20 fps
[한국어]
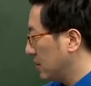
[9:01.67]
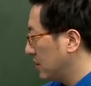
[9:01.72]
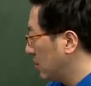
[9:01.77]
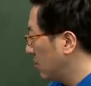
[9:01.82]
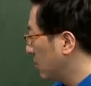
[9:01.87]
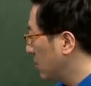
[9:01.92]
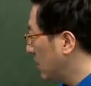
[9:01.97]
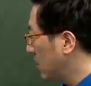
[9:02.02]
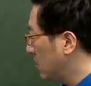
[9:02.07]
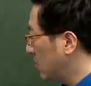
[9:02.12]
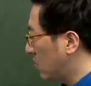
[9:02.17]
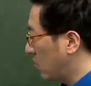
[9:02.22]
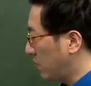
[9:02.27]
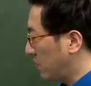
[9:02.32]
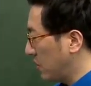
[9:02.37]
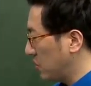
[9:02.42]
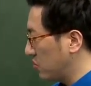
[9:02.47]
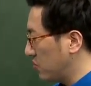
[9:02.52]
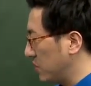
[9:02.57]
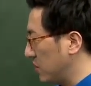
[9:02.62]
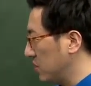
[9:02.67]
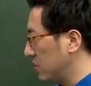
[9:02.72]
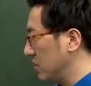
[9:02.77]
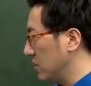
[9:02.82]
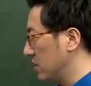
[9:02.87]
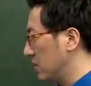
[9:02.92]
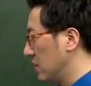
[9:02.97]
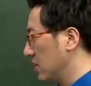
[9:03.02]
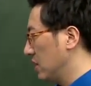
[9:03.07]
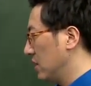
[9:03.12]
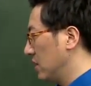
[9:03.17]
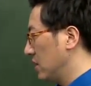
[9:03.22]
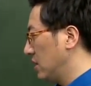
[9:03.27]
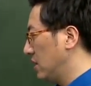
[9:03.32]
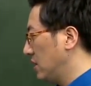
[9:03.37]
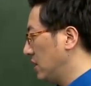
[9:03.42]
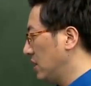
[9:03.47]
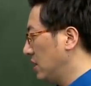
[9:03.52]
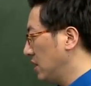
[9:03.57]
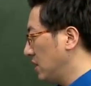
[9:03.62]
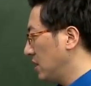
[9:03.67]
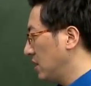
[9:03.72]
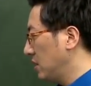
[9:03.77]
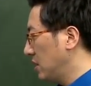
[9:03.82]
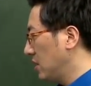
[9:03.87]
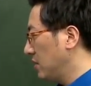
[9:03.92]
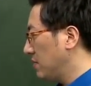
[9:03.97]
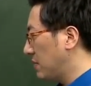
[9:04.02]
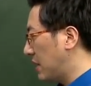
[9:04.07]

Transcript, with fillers: 여기다 이제 곱해주면은 2, 2